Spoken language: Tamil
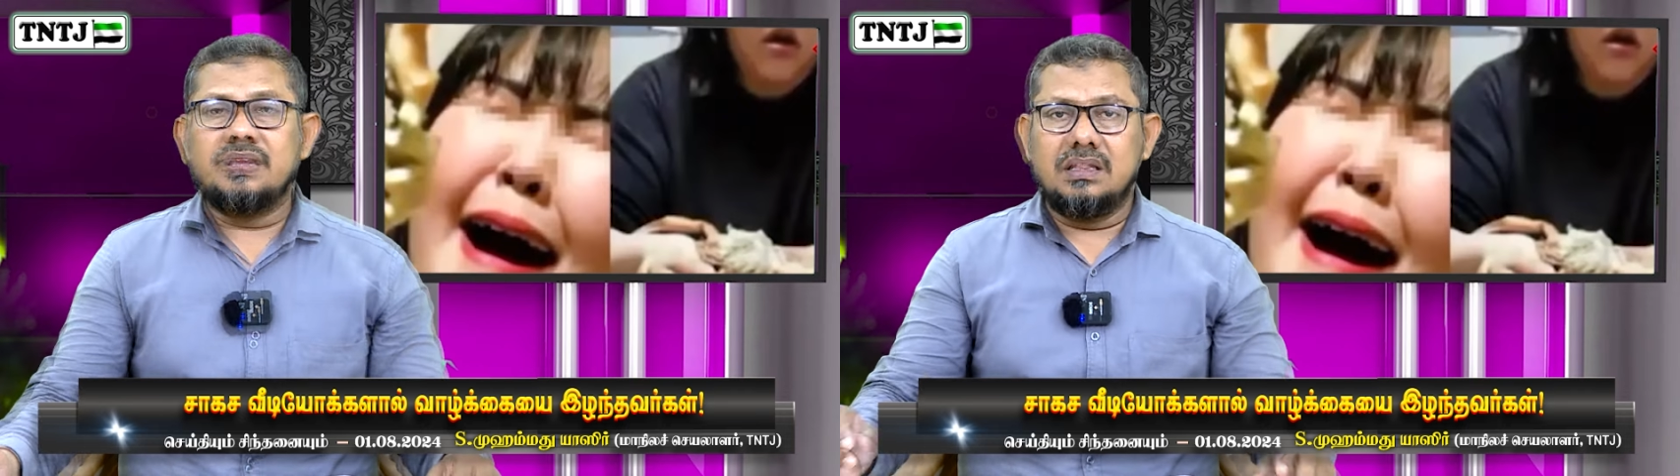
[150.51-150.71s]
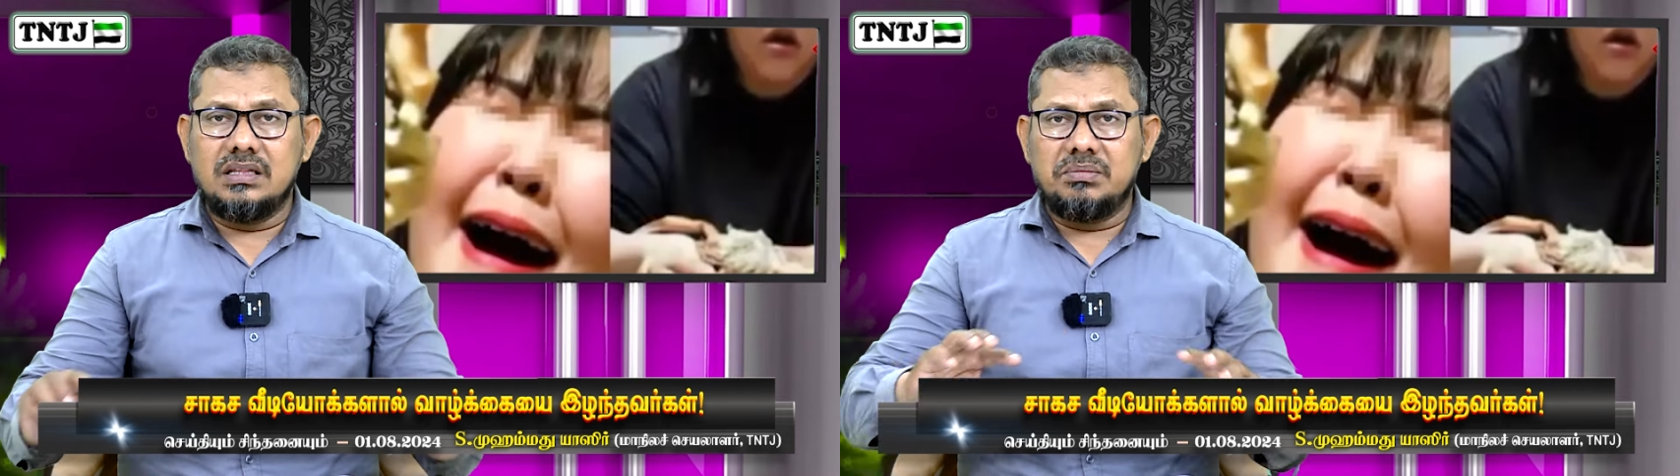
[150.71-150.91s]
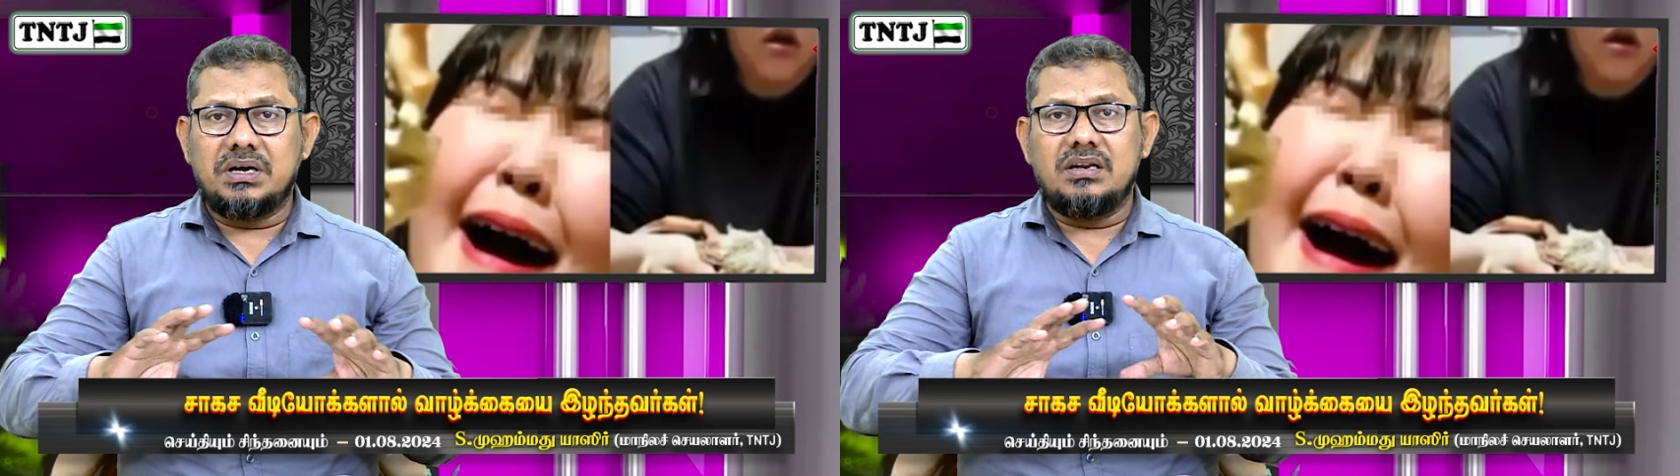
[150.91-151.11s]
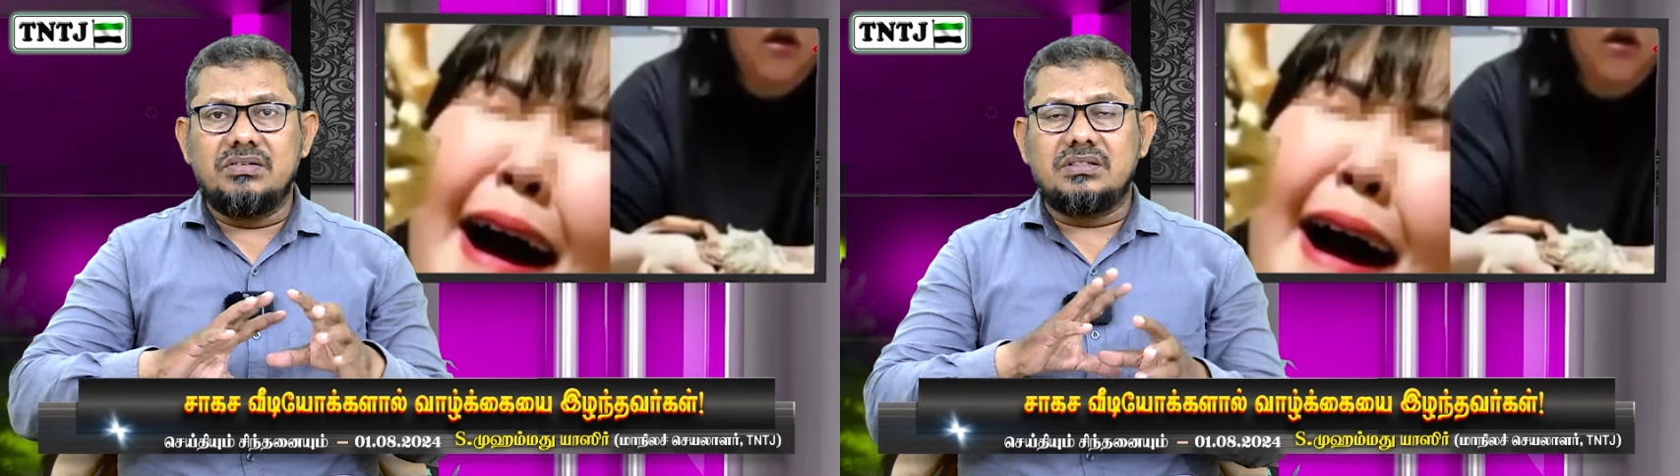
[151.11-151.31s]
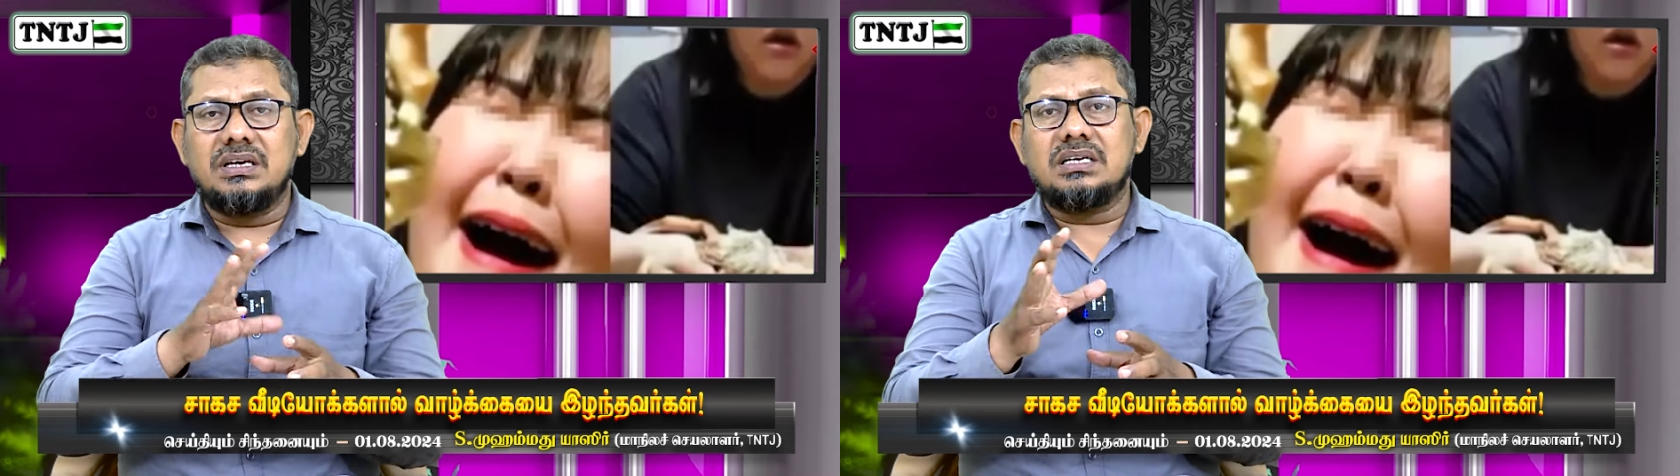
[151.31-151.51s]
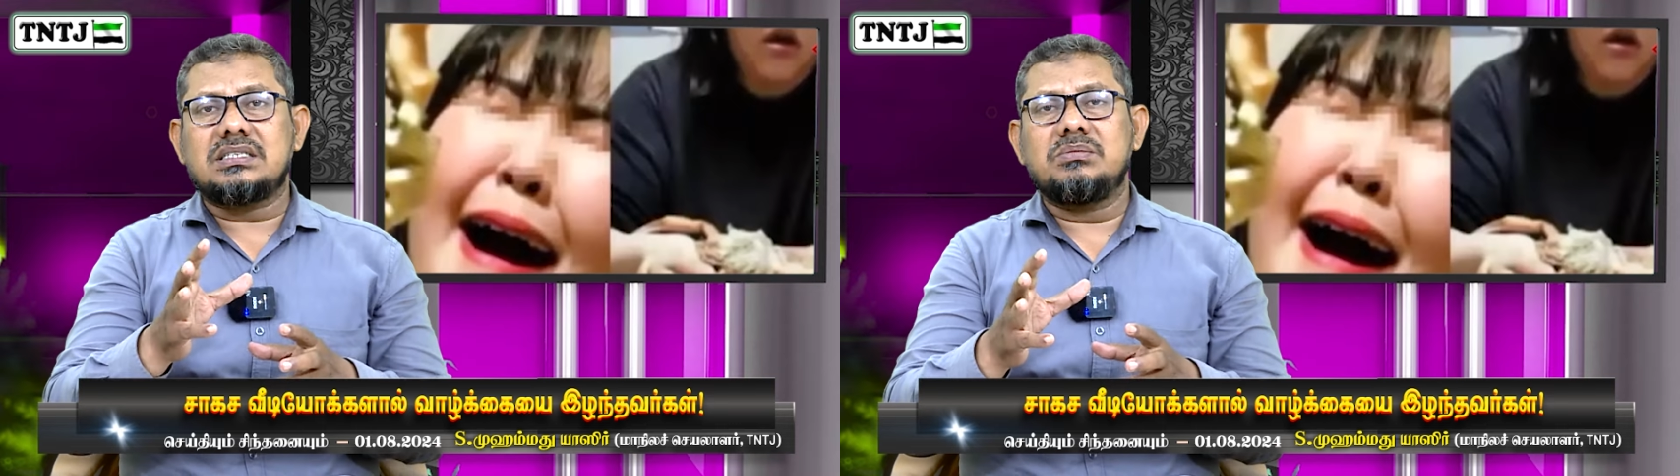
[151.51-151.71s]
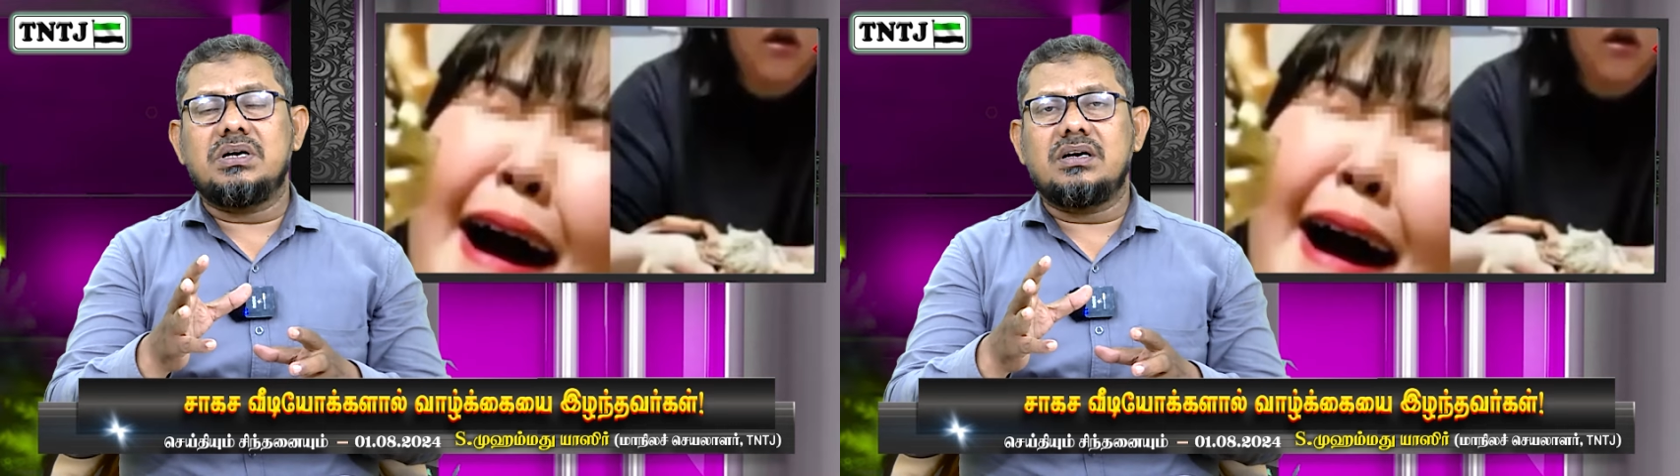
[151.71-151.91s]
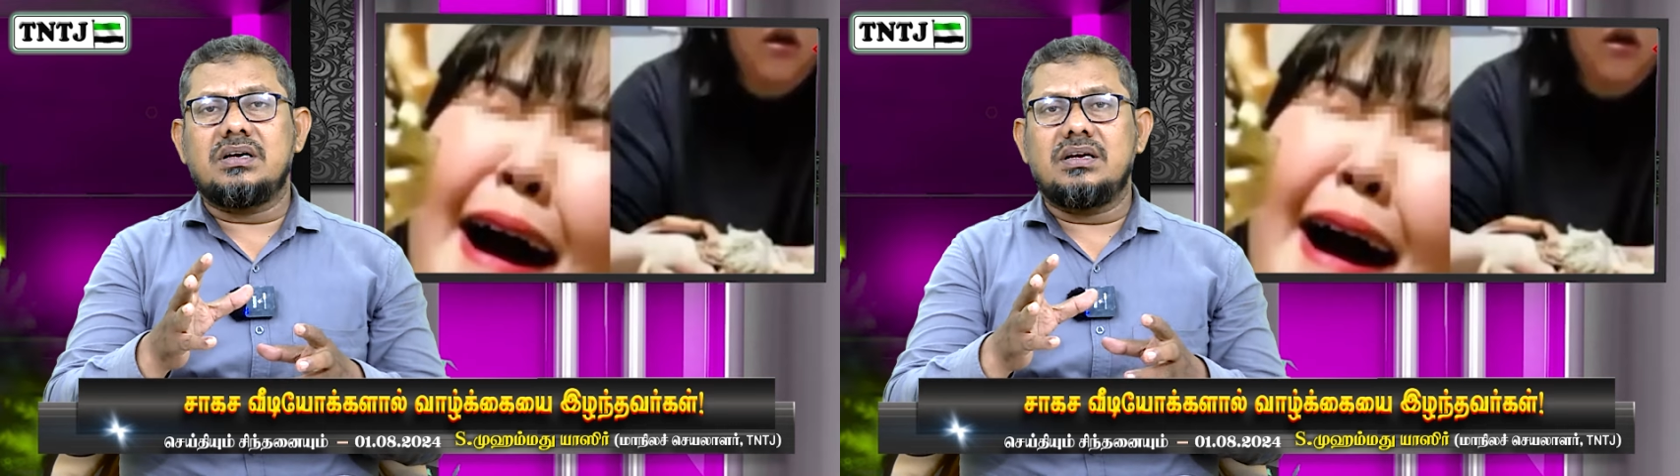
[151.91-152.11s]
இந்த மாதிரி
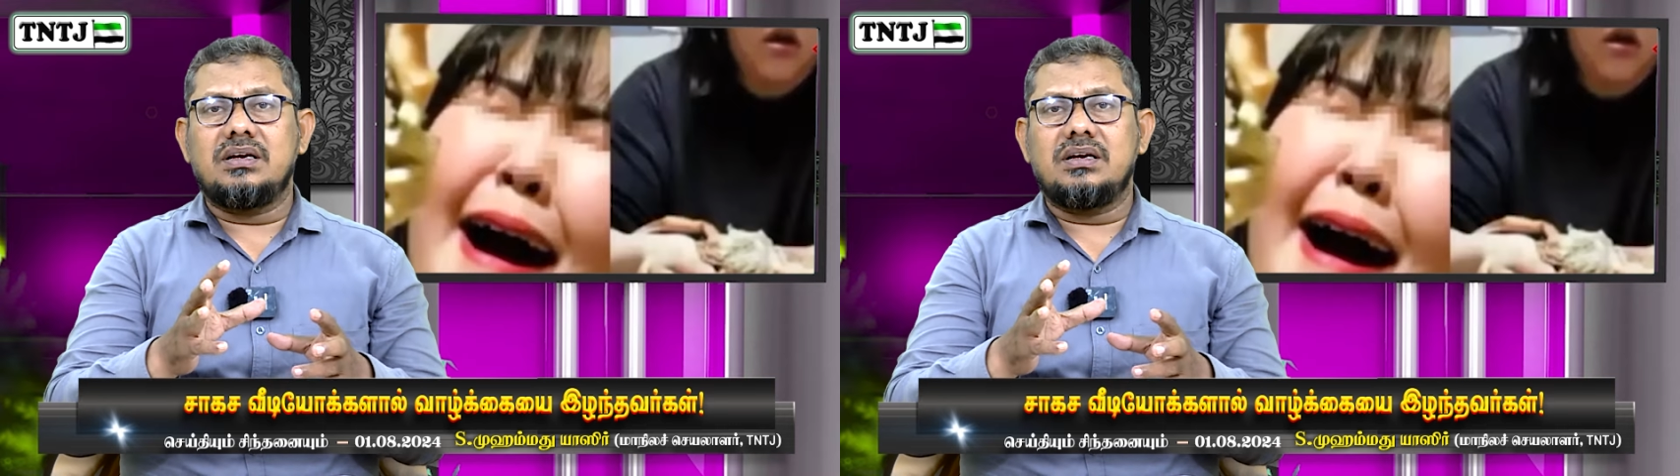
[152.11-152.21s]
வித்தியாசமாக